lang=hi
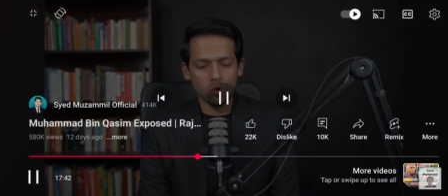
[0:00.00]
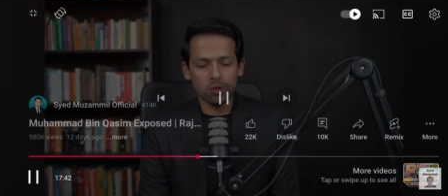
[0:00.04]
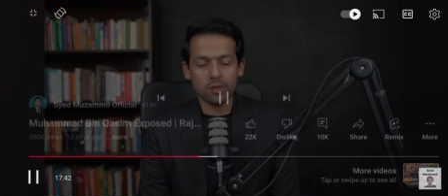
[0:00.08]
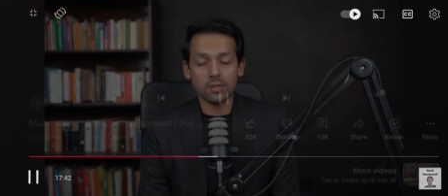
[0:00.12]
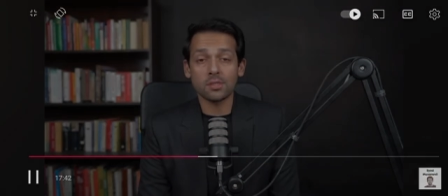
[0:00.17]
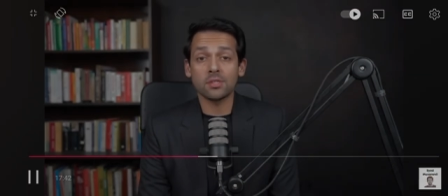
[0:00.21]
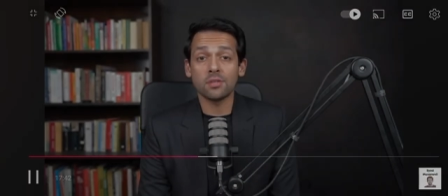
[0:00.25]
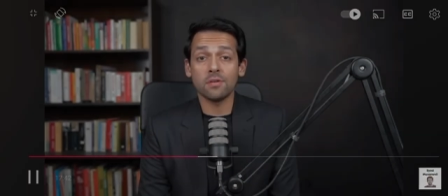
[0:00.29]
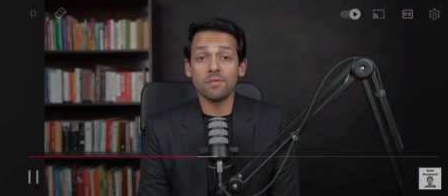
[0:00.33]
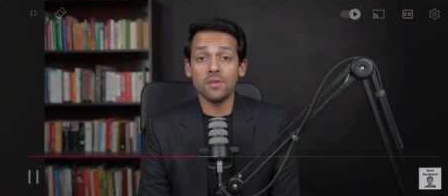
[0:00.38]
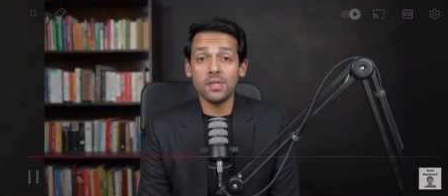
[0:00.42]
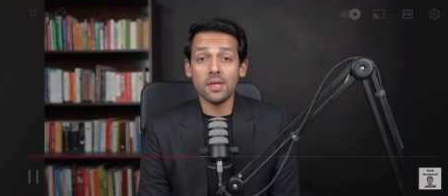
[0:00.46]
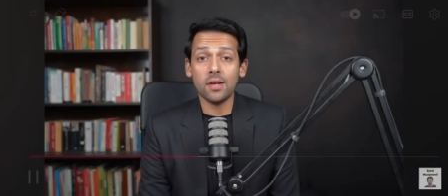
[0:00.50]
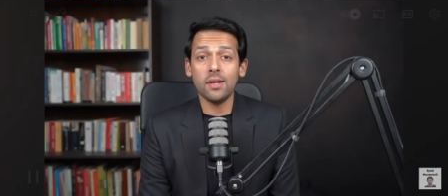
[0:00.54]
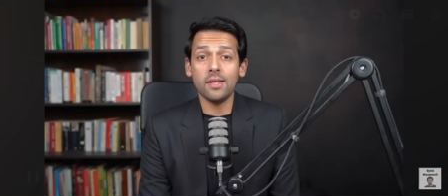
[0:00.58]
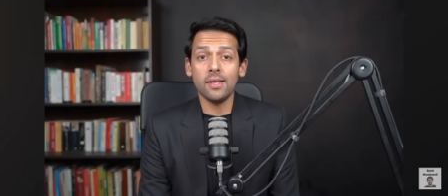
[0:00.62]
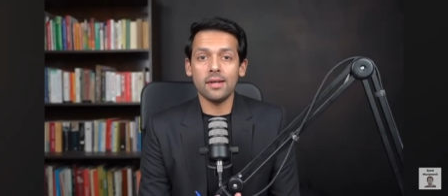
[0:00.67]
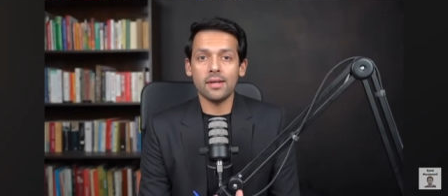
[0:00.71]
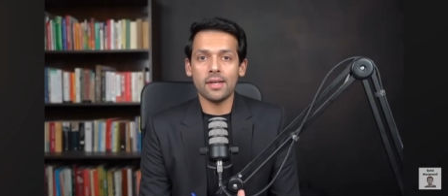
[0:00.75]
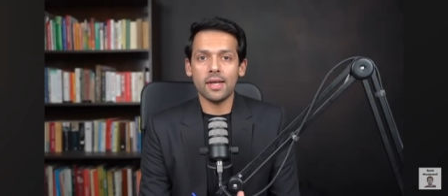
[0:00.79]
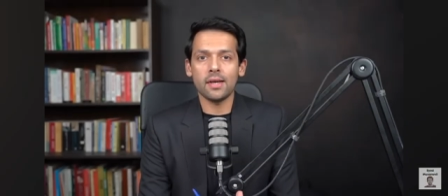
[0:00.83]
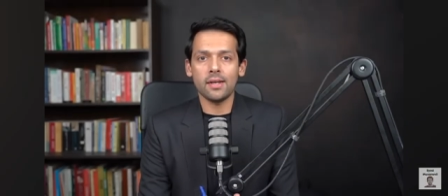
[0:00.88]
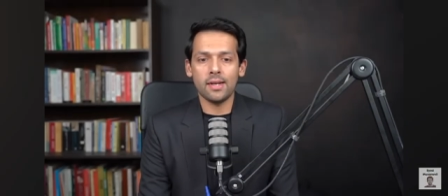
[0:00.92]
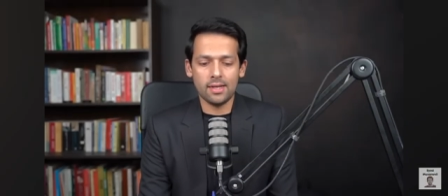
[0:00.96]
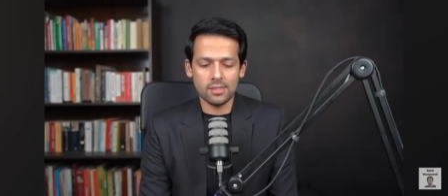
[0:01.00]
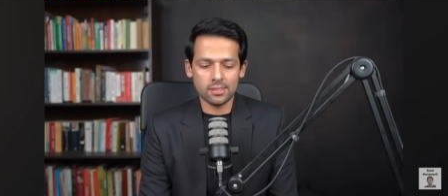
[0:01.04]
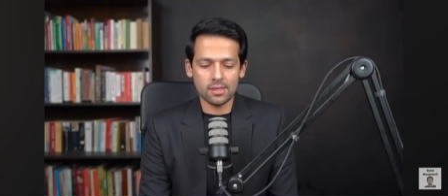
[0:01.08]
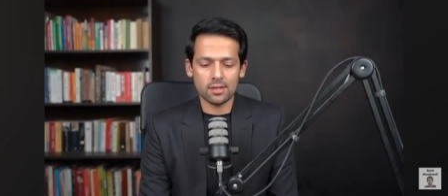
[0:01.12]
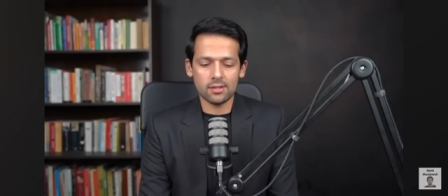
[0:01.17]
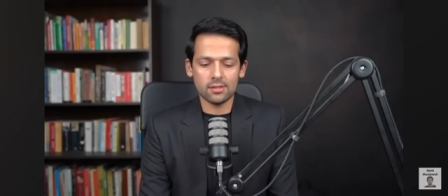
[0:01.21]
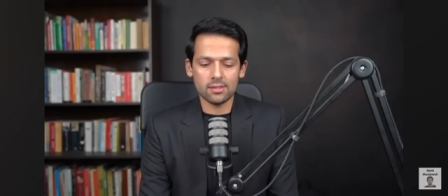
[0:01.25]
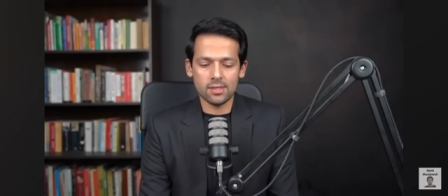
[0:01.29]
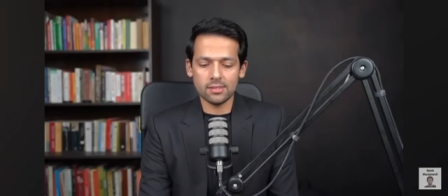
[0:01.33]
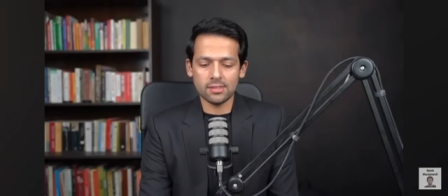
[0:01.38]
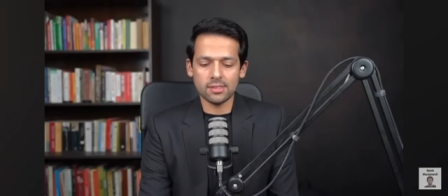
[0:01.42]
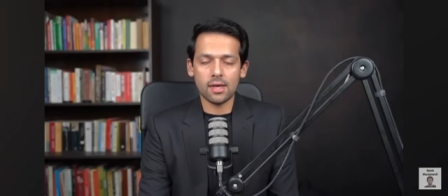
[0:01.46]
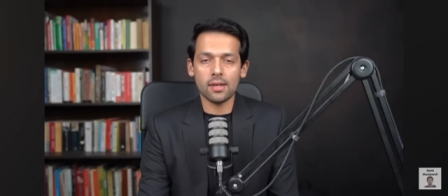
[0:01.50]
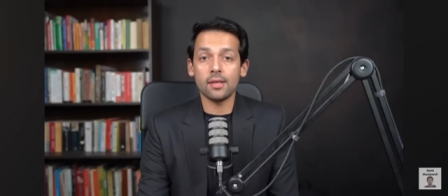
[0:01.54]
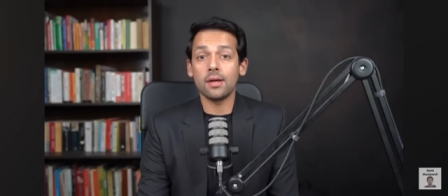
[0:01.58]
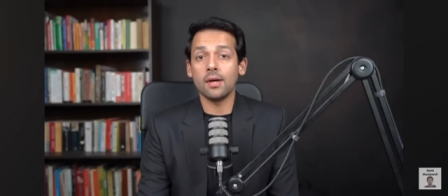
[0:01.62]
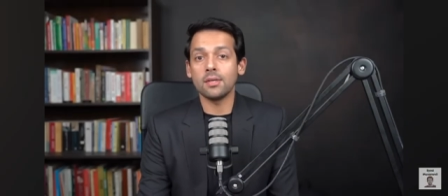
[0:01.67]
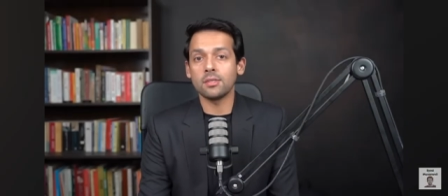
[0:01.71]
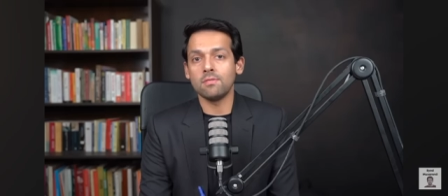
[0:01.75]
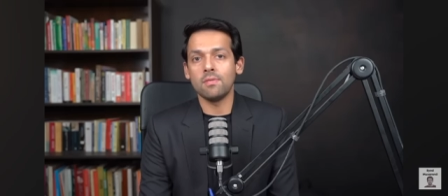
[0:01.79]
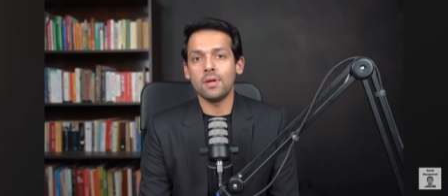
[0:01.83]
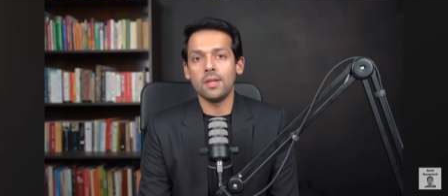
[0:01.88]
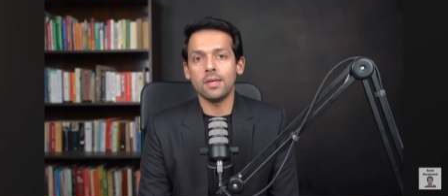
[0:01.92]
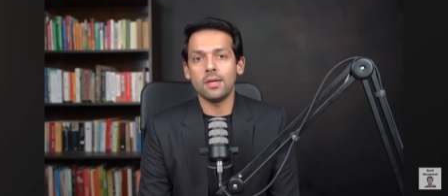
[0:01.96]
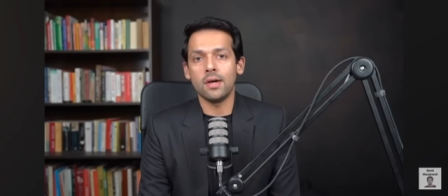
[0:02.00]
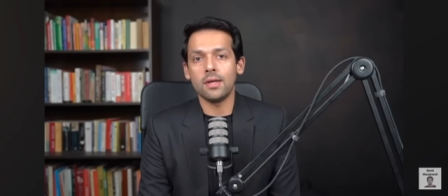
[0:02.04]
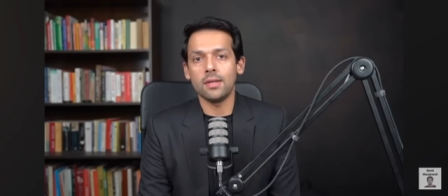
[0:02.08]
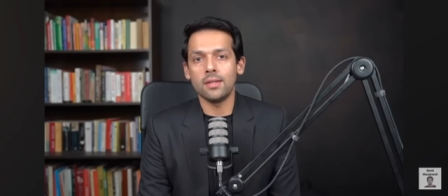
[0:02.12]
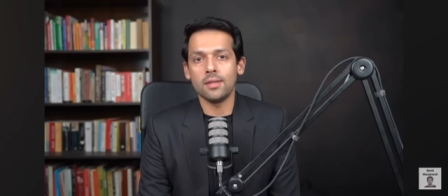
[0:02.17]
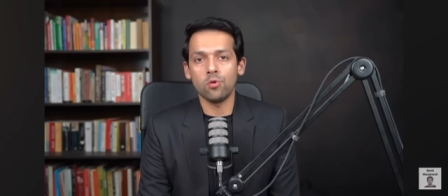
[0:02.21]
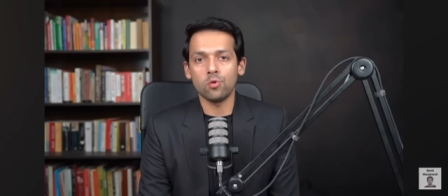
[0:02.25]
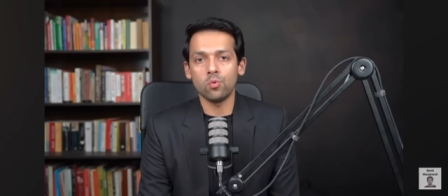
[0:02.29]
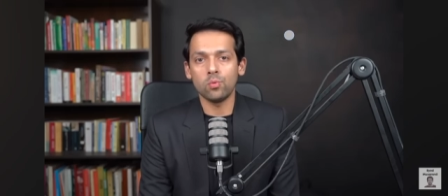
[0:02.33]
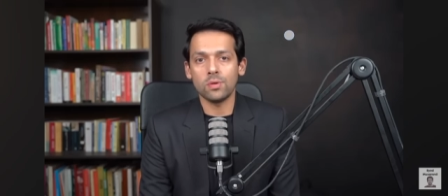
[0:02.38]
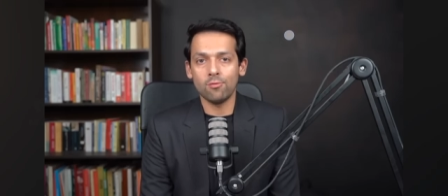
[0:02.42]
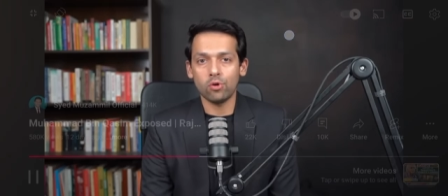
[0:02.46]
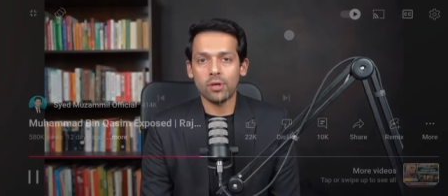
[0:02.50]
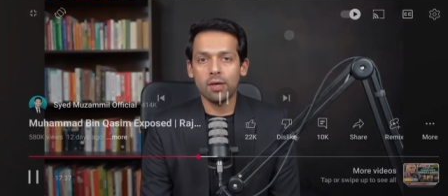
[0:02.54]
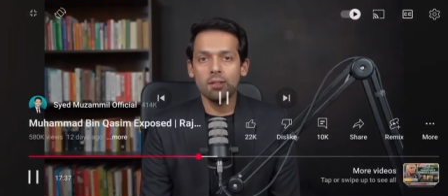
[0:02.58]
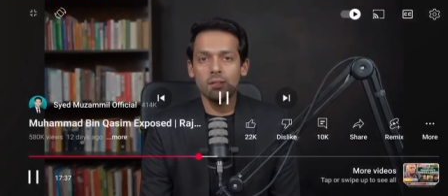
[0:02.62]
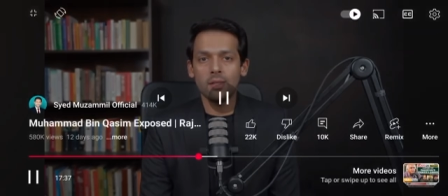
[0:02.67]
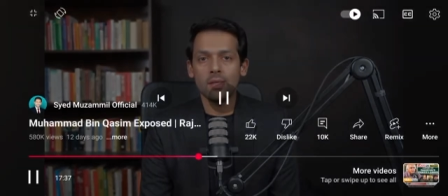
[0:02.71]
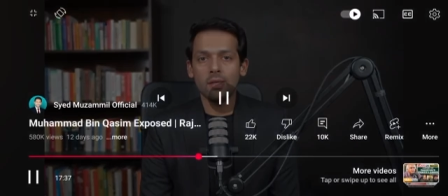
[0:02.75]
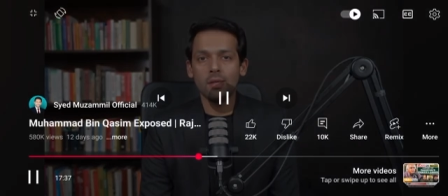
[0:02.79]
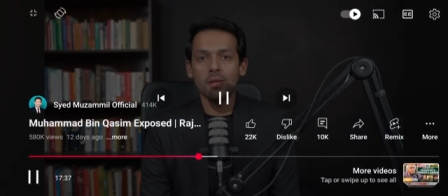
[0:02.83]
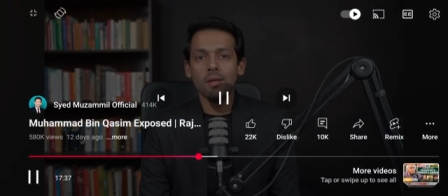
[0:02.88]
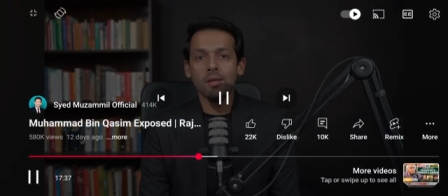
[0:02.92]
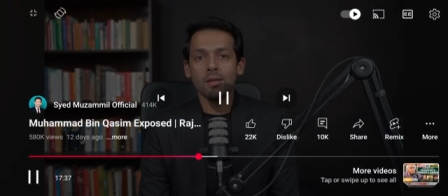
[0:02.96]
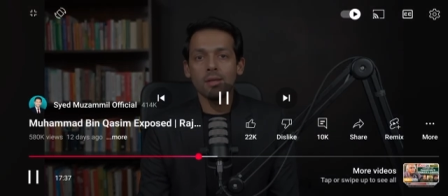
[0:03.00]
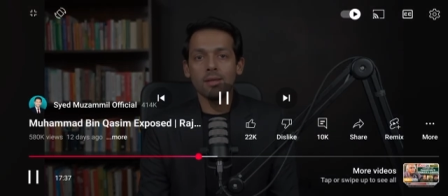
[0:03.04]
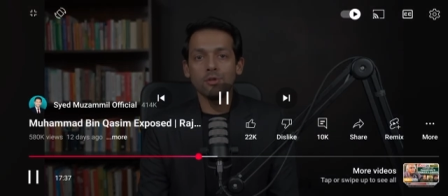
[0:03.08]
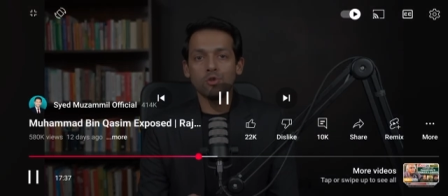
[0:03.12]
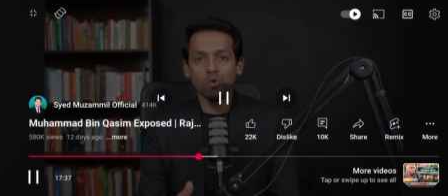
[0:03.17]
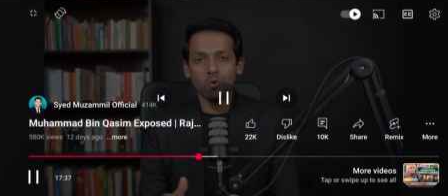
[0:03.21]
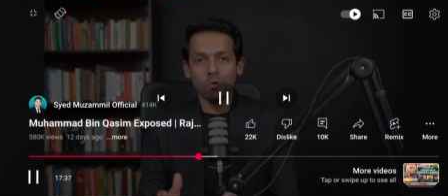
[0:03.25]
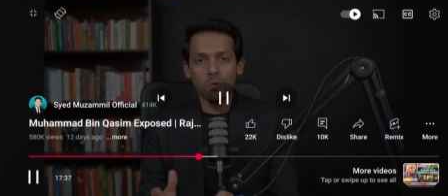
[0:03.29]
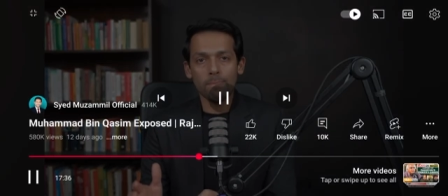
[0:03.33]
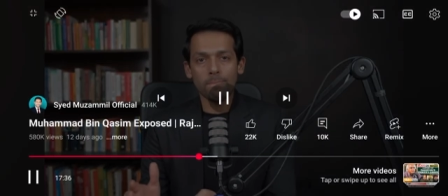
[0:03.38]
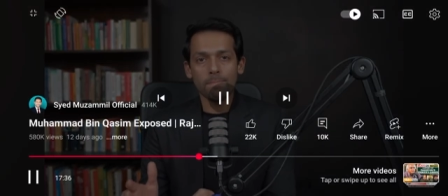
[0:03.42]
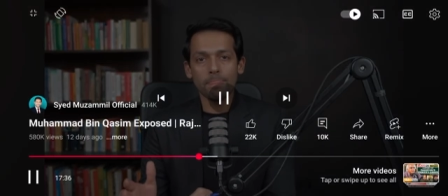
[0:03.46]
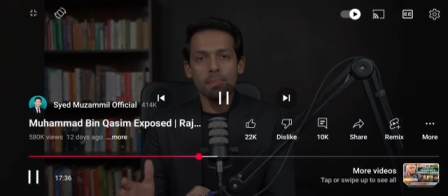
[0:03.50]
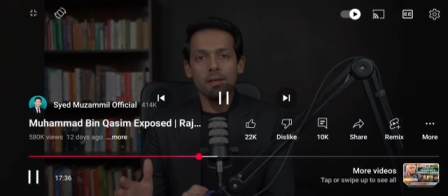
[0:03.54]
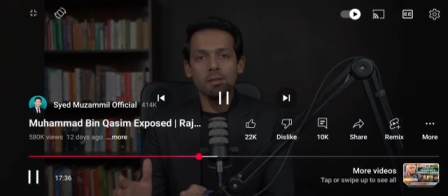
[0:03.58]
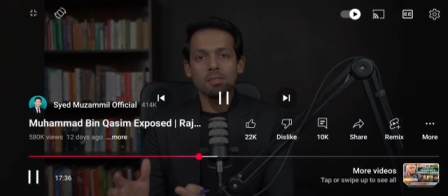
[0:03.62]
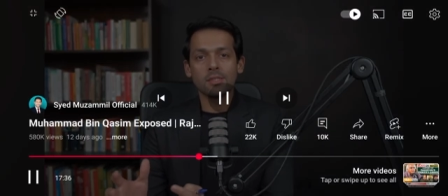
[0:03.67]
जो कि सवियरली एंटेगनाइज करते हैं ये सारी कासिम वाली कहानी को क्योंकि वो कहते हैं कि जो